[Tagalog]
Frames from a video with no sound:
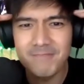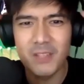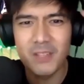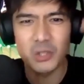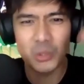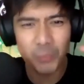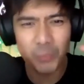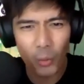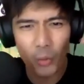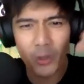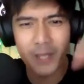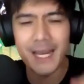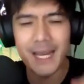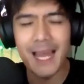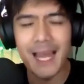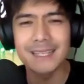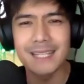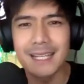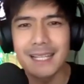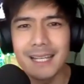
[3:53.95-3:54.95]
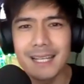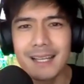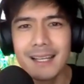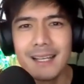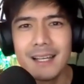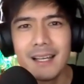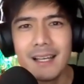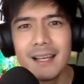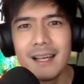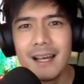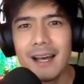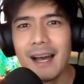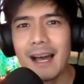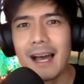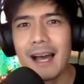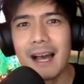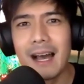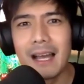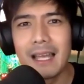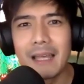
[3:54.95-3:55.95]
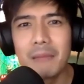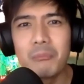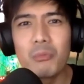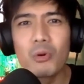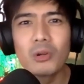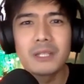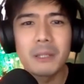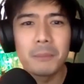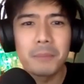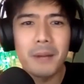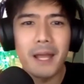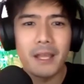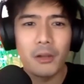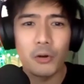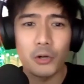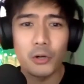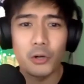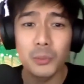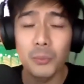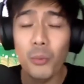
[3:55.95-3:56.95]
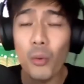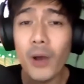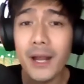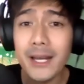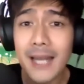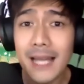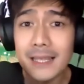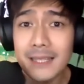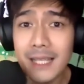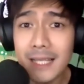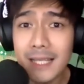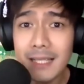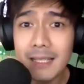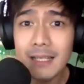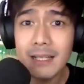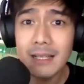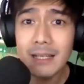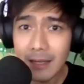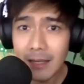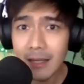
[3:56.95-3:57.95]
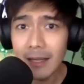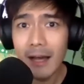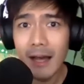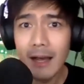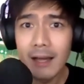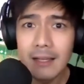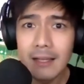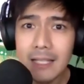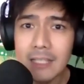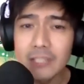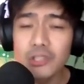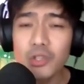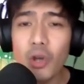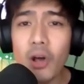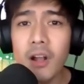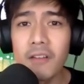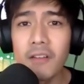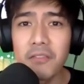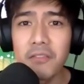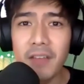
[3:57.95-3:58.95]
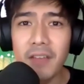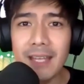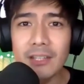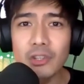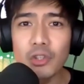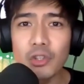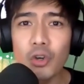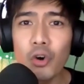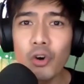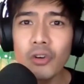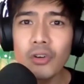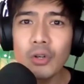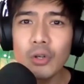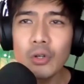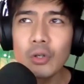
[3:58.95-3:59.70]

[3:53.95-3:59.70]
Subukin nating uh, i-multiply or subukan nating i-solve itong